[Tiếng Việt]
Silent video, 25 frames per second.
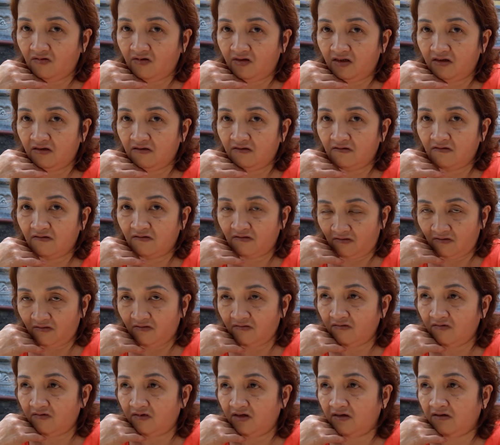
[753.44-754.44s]
nhỏ tới lớn.
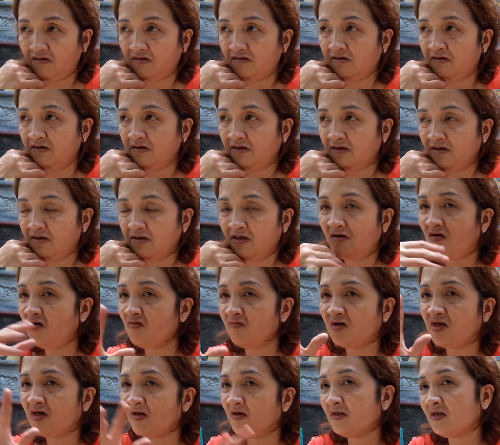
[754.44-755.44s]
Nó
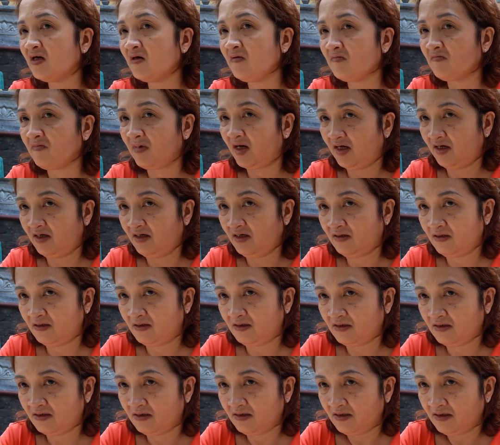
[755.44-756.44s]
không bao giờ nó kêu bằng mẹ hết.
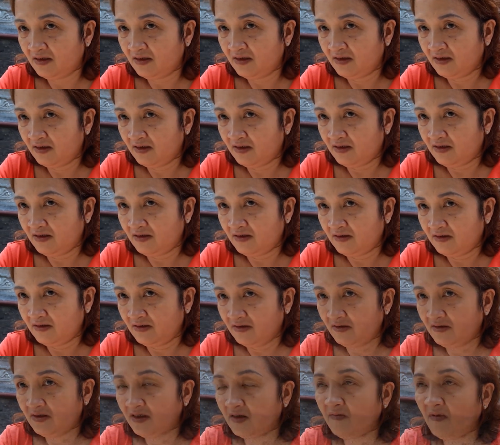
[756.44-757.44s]

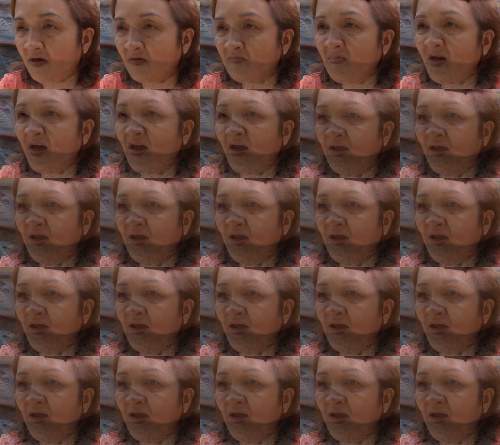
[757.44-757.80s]
Nó kêu bằng